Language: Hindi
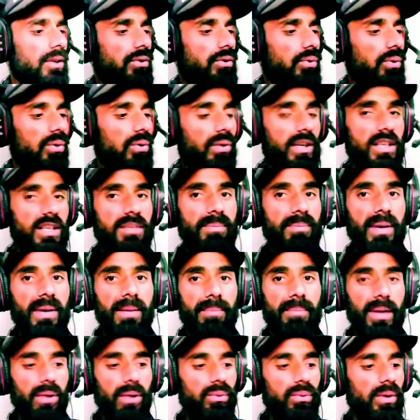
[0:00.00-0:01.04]
तो इस पर
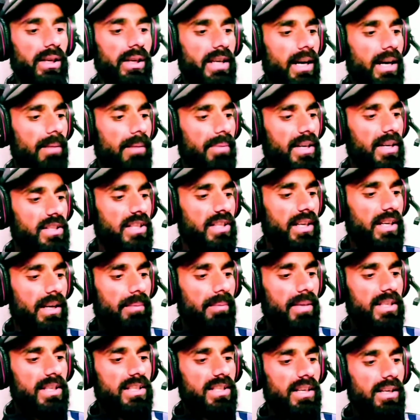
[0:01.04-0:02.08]
बिल्कुल यहाँ पर स्टेप
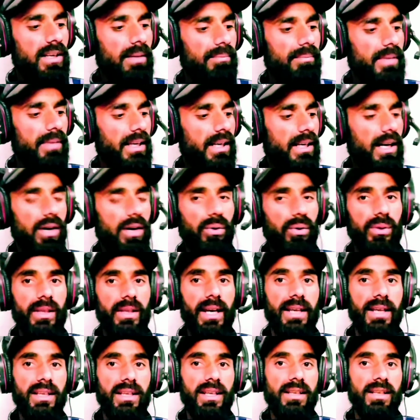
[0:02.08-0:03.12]
बाय स्टेप लिखा होता
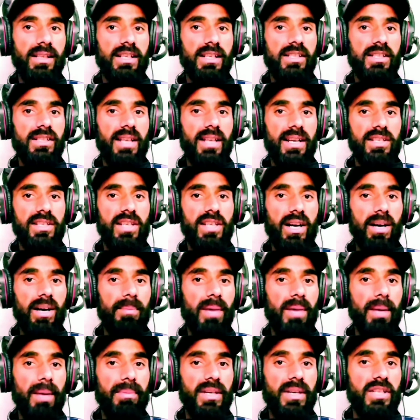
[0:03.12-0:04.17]
है कि किस तरह से आप
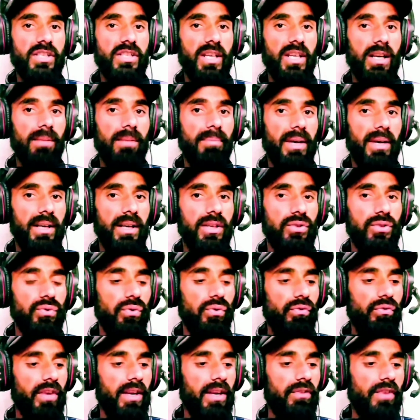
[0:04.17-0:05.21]
अपने चैनल पर
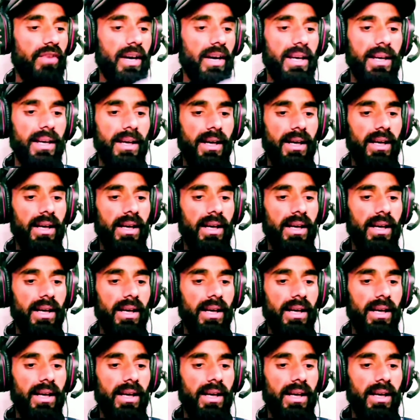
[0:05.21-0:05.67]
इसको वेरीफाई